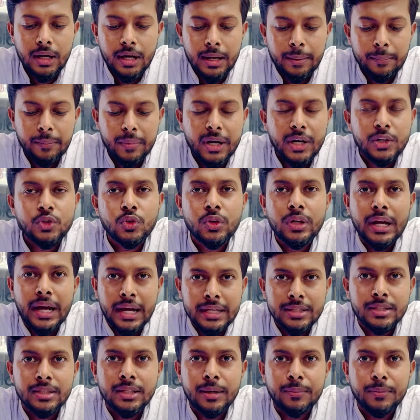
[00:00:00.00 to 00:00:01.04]
আমরা আসলে
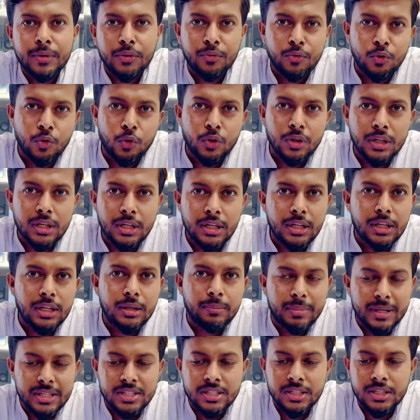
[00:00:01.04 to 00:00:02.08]
আছি আমরা ফোন কিনি
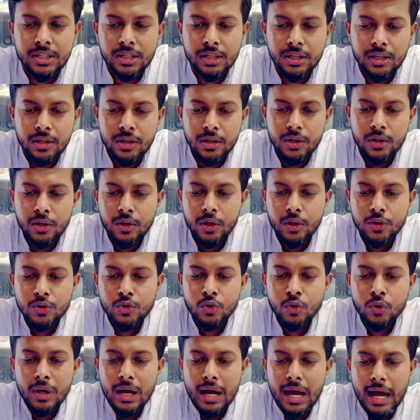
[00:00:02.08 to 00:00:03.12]
বেচি
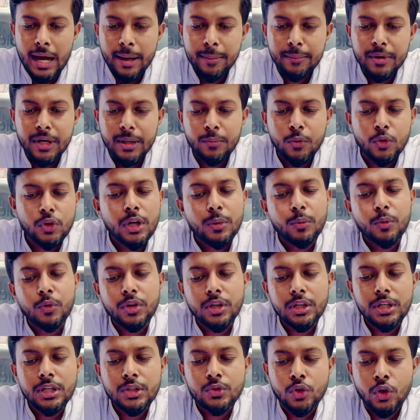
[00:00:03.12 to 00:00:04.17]
সো আমরা
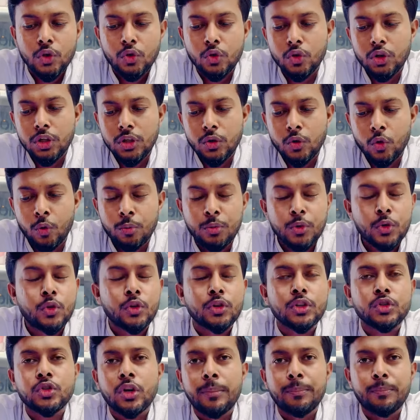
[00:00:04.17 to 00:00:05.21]
মোটামুটি যতই
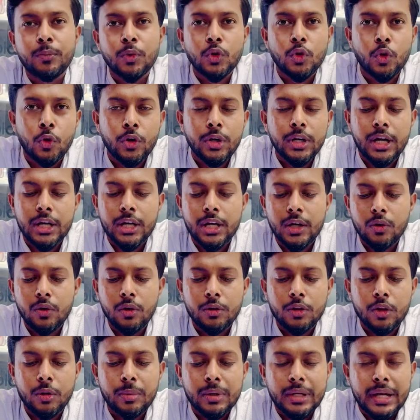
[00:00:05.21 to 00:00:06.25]
অভিজ্ঞতা সম্পন্ন হই না কেন
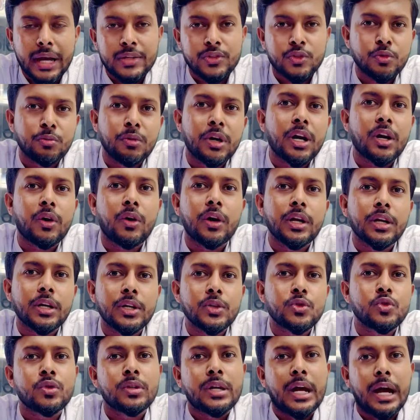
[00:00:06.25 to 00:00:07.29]
তবে কাস্টমাররা অনেক
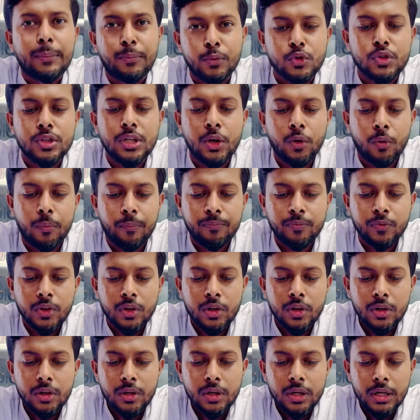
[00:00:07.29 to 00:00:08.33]
কিছু না বুঝলেও
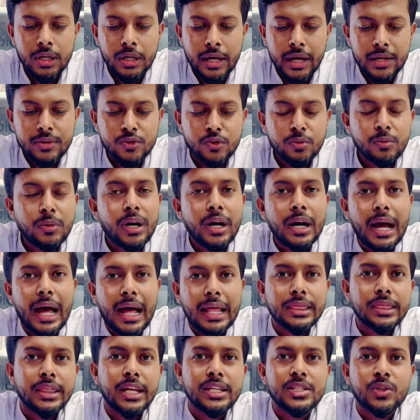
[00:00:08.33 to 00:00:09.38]
কাস্টমাররা
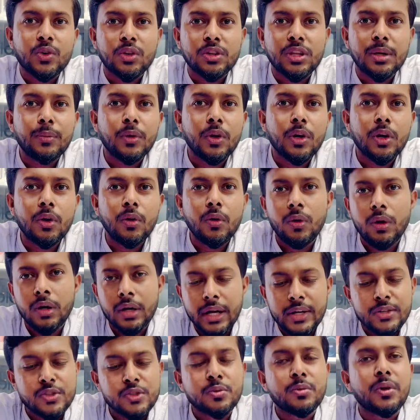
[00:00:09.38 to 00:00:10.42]
আন্দাজে কথা বললো
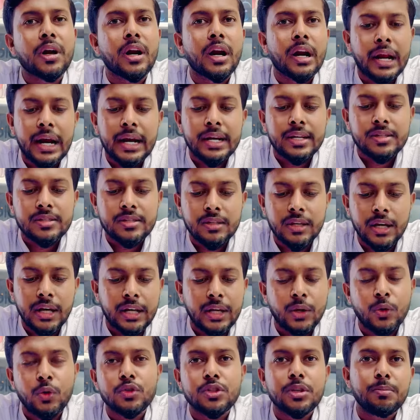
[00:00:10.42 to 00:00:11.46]
কাস্টমাররা রাইটস
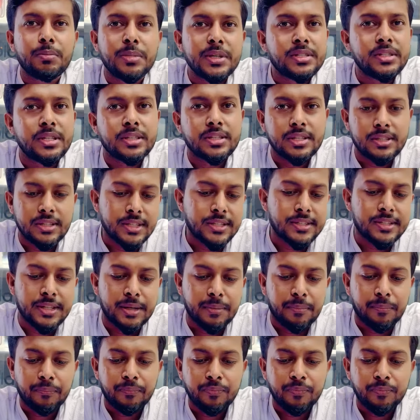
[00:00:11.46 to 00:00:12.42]
এটাই হচ্ছে বিজনেসের সিস্টেম